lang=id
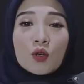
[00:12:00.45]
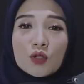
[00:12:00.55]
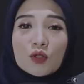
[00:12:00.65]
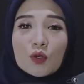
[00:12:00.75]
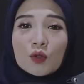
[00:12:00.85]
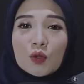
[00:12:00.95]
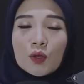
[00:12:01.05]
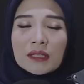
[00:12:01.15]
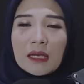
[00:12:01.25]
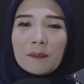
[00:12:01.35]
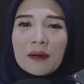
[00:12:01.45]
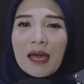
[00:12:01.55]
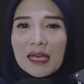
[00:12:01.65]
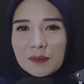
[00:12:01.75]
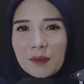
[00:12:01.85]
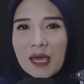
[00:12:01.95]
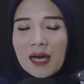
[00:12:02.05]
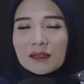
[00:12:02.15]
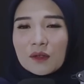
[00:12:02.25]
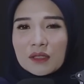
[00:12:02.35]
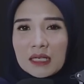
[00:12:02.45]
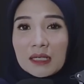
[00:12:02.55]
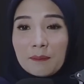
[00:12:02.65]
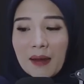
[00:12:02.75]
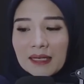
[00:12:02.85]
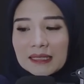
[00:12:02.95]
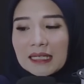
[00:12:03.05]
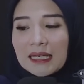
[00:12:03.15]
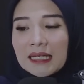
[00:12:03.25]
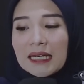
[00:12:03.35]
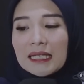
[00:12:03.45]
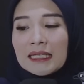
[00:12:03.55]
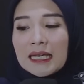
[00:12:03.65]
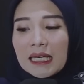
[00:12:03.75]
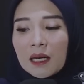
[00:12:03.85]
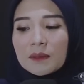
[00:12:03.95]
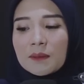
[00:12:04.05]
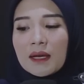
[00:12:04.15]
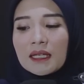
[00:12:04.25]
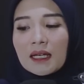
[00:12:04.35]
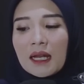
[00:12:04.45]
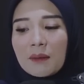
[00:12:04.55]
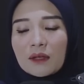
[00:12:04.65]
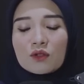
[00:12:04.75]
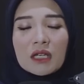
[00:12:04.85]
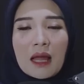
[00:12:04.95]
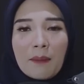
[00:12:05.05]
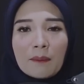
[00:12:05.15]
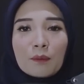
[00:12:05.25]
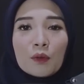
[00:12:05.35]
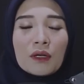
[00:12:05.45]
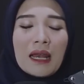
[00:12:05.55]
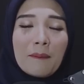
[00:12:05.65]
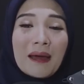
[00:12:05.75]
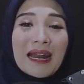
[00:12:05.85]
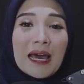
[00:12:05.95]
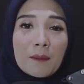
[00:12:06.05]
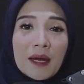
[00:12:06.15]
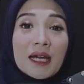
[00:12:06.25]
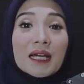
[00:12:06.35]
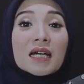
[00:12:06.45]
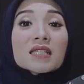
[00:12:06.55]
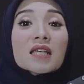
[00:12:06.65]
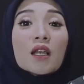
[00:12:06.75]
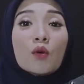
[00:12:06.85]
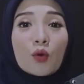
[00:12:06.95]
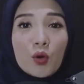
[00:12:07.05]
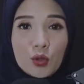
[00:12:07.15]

Khusus untuk tipe SP atau single pilot ini dikirim sebanyak 688 armada ke seluruh